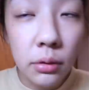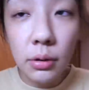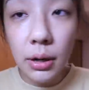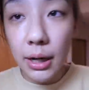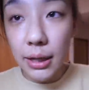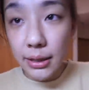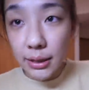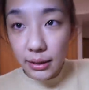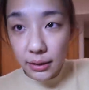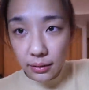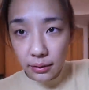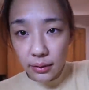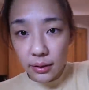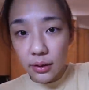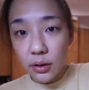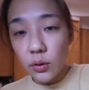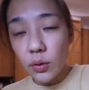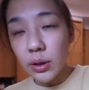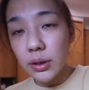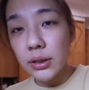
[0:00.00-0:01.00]
哇，这个
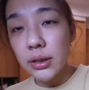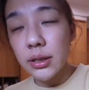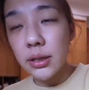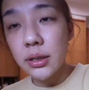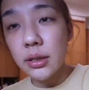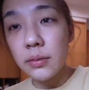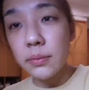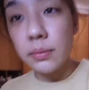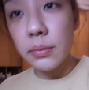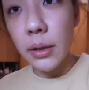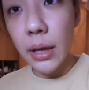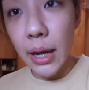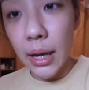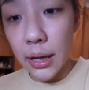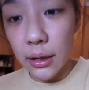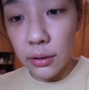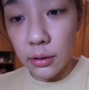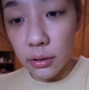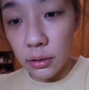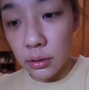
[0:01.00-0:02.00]
灯光真的是很
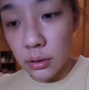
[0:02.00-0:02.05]
好。